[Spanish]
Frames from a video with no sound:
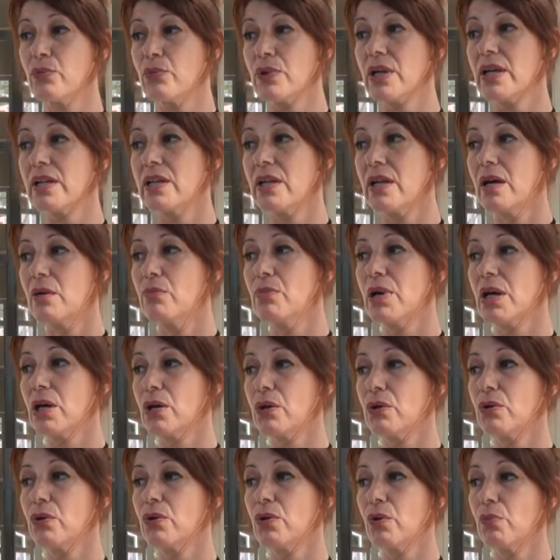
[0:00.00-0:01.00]
una de las más
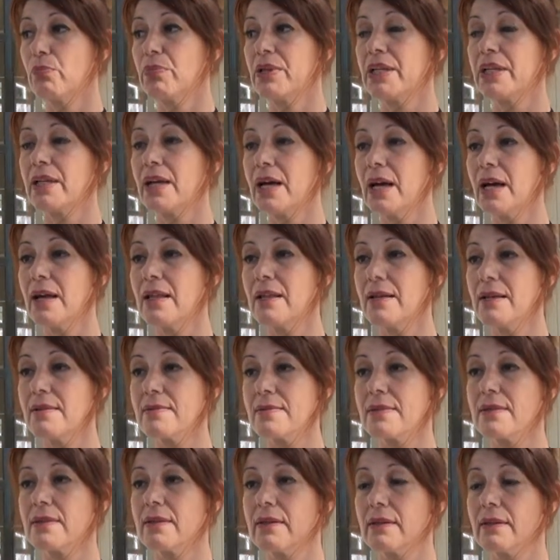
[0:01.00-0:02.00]

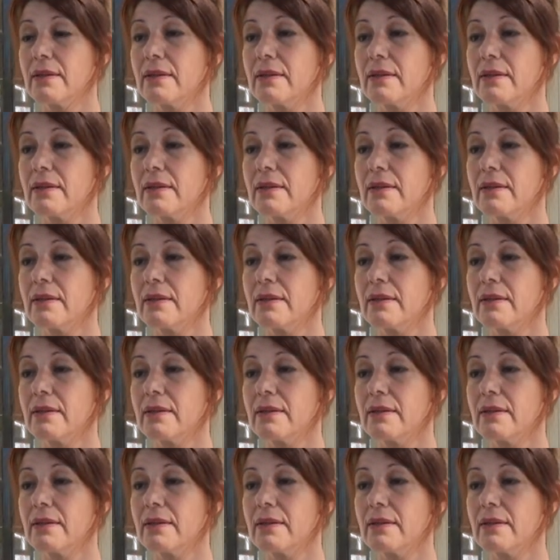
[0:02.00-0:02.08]
complicadas.